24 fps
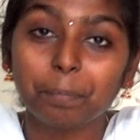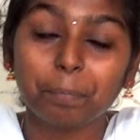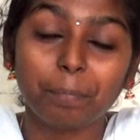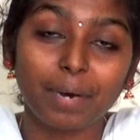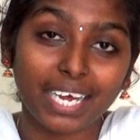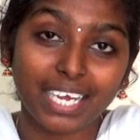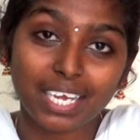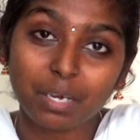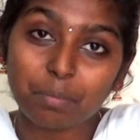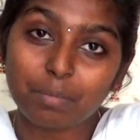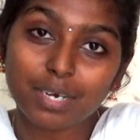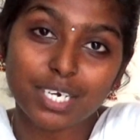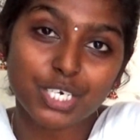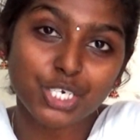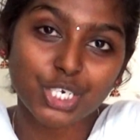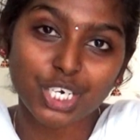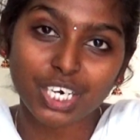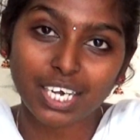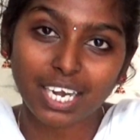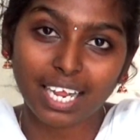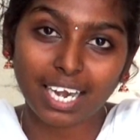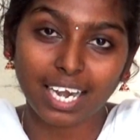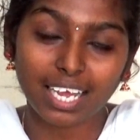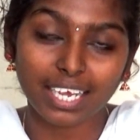பயமற்ற
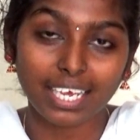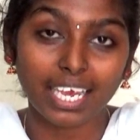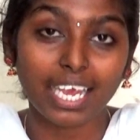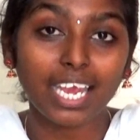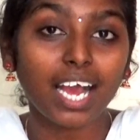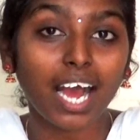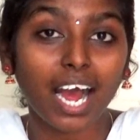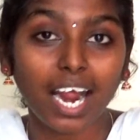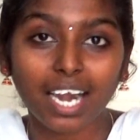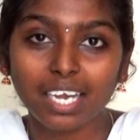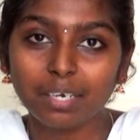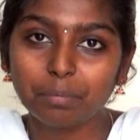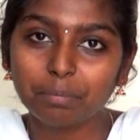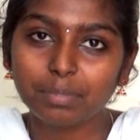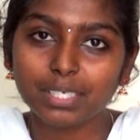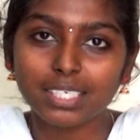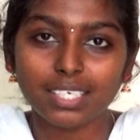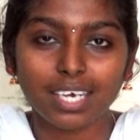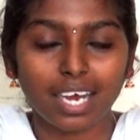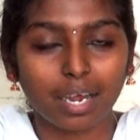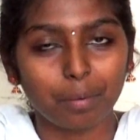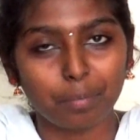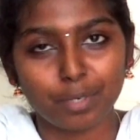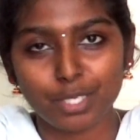நிலையே அன்பு
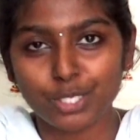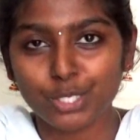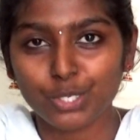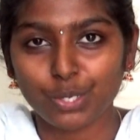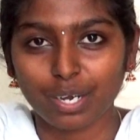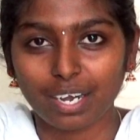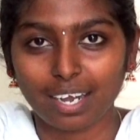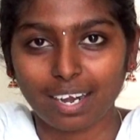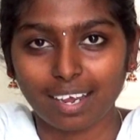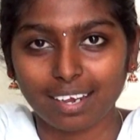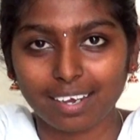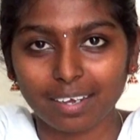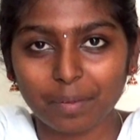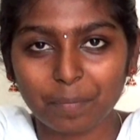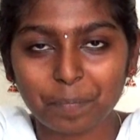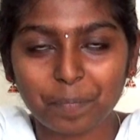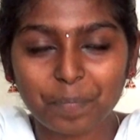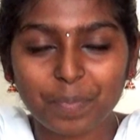அப்படின்னு சொல்கிறாங்க